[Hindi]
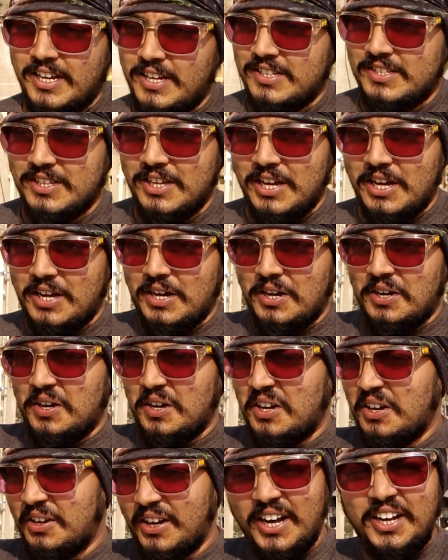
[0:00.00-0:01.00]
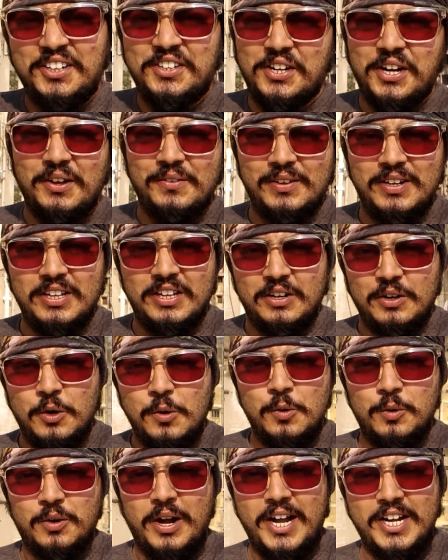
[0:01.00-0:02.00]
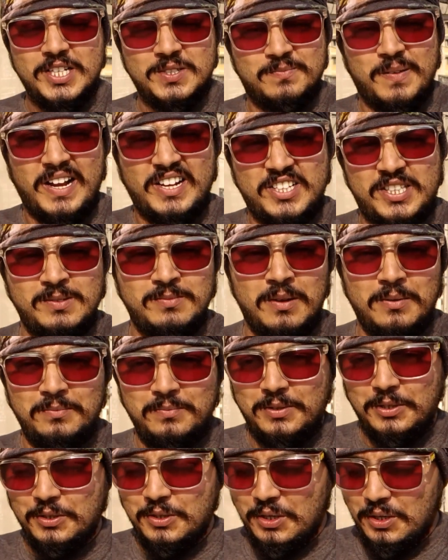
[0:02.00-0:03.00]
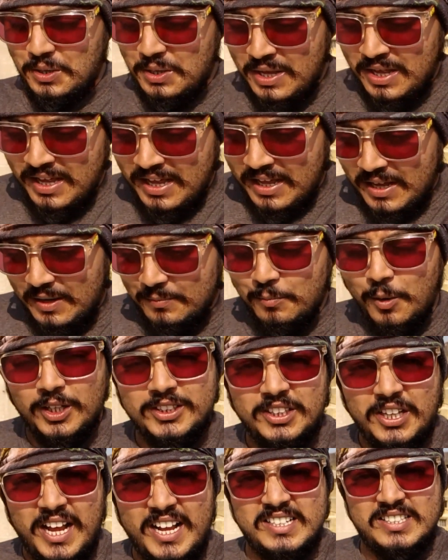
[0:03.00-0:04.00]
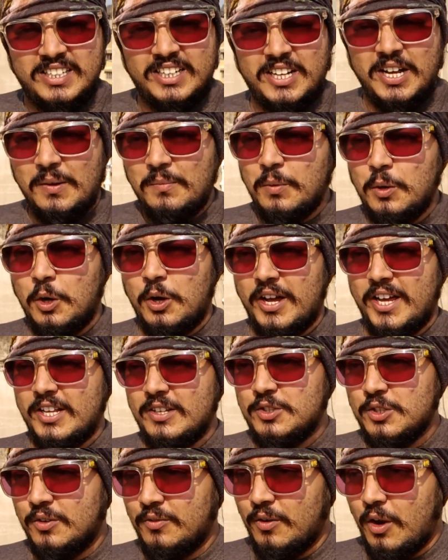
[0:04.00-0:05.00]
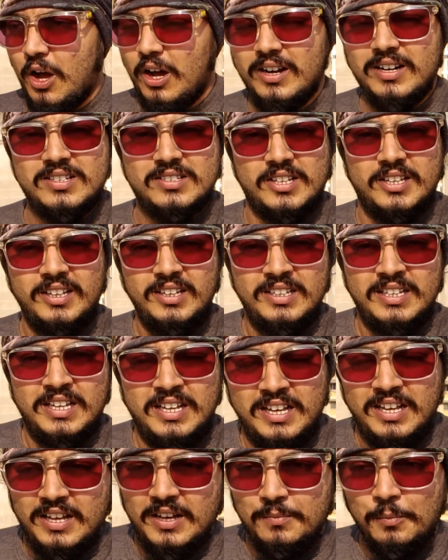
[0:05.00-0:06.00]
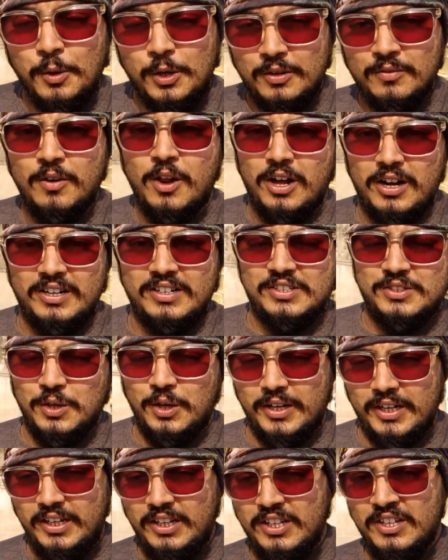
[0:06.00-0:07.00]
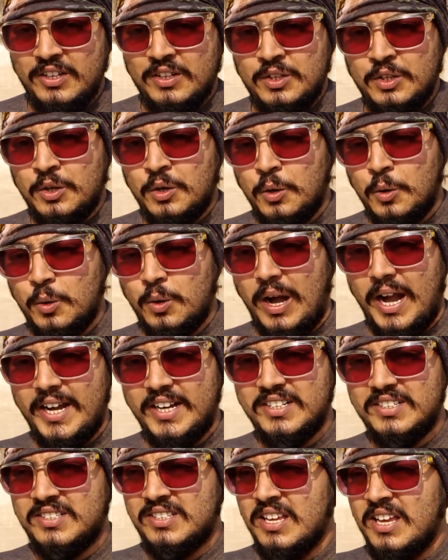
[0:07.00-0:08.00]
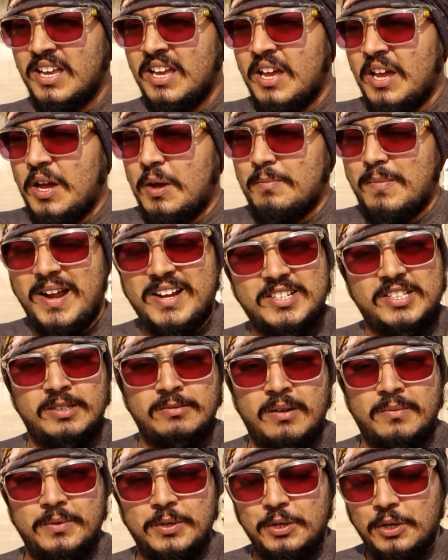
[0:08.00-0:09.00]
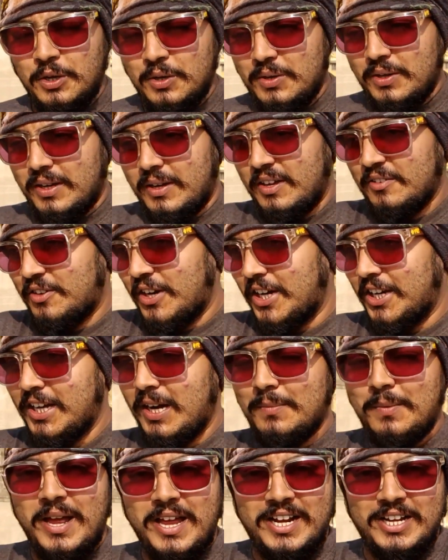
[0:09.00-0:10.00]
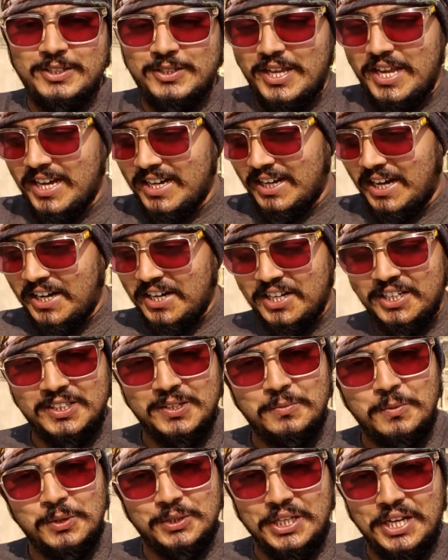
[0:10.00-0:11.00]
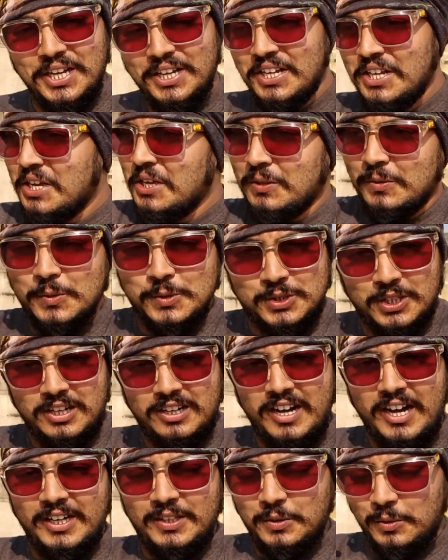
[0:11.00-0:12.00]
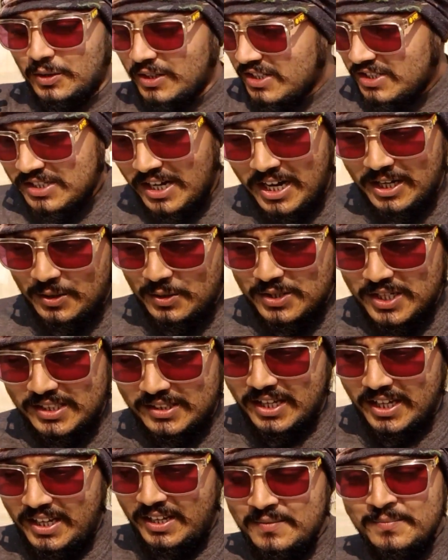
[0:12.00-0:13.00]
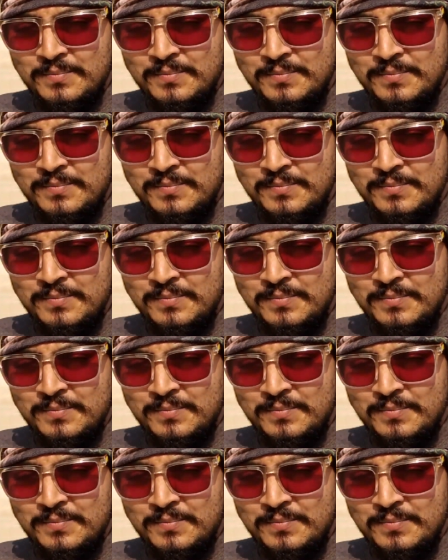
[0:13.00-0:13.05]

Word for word: ही इज़ अ ग्रेट ट्रैवलर हु राइड्स मैक्सिमम यू नो बहुत ऐसे कम लोग हैं जो व्लॉगर्स है मोटर व्लॉगर्स सॉरी हु राइड्स मैक्सिमम यू नो ये फ़कीरा भाई का तो एक राइड ख़त्म होता है दूसरा राइड तुरंत स्टार्ट हो जाता